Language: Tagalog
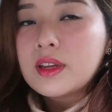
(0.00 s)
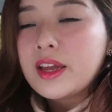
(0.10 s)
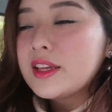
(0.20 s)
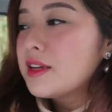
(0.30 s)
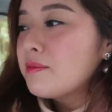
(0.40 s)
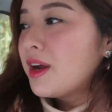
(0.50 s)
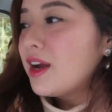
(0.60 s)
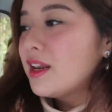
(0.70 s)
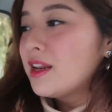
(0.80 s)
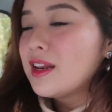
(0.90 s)
Guys, ang
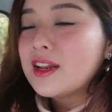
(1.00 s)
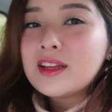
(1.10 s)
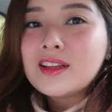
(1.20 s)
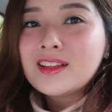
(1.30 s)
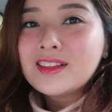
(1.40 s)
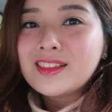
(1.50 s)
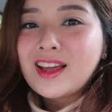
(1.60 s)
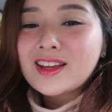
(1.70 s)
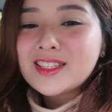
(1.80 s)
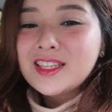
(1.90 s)
mahal na ng
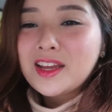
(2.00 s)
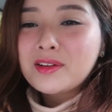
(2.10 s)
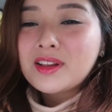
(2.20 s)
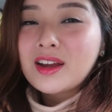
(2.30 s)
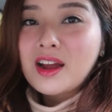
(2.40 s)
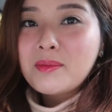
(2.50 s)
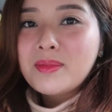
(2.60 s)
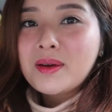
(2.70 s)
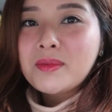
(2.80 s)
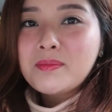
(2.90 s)
taxi na, ng cab
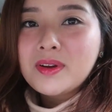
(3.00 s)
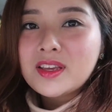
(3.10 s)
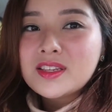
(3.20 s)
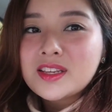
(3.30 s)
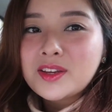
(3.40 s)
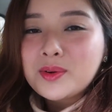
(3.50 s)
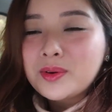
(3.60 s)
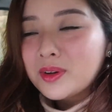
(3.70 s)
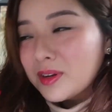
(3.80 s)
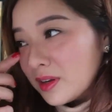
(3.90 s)
namin uh, pagising
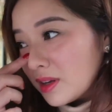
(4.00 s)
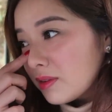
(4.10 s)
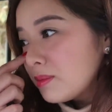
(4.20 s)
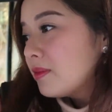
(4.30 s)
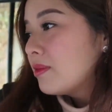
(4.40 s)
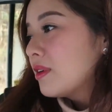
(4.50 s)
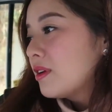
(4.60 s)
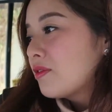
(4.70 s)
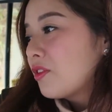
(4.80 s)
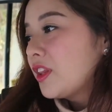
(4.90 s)
ko.
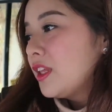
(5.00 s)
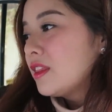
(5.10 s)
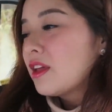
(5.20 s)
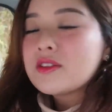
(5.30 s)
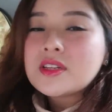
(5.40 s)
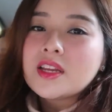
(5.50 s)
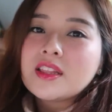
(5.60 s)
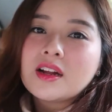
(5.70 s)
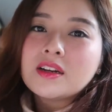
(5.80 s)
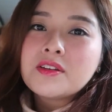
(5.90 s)
14,850 ah,
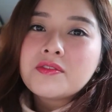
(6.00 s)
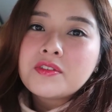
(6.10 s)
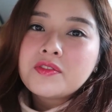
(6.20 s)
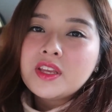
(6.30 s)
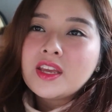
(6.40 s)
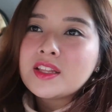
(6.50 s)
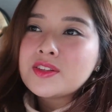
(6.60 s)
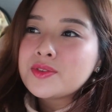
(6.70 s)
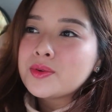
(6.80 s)
yen.